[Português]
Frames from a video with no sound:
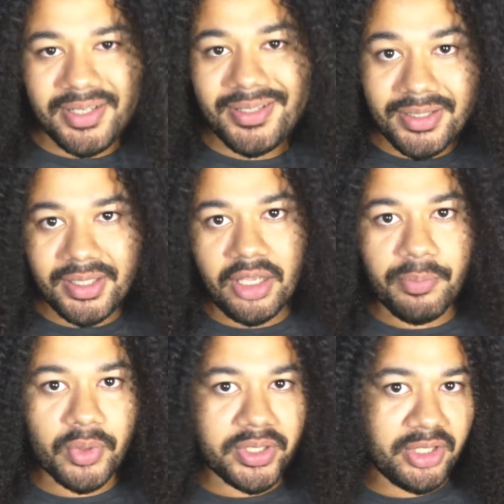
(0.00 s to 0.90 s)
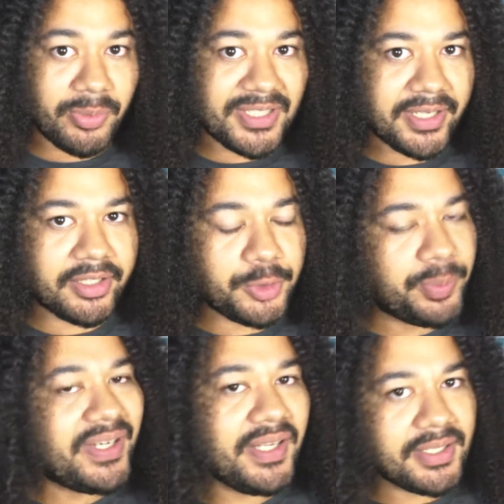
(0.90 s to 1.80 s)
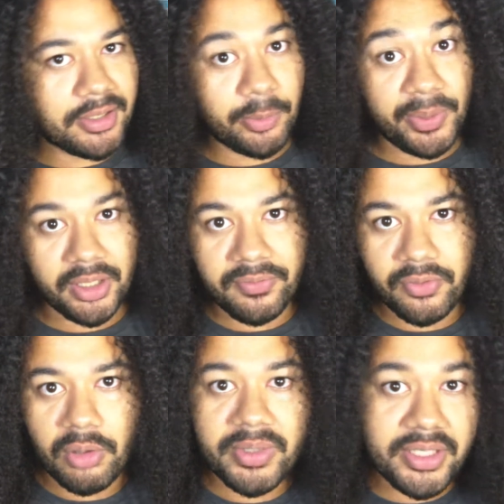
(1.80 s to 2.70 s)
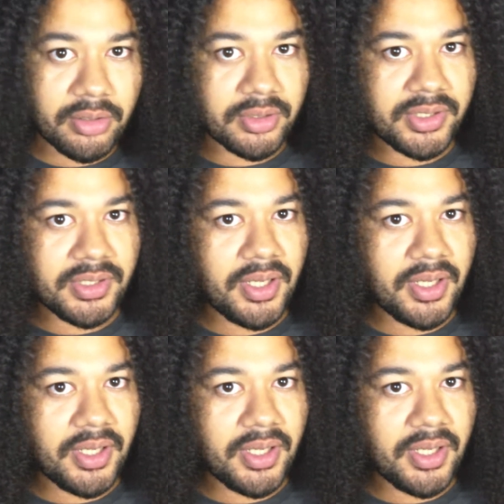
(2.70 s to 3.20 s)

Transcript: E nesse tempo eu ganhei uma certa experiência com a plataforma Linux.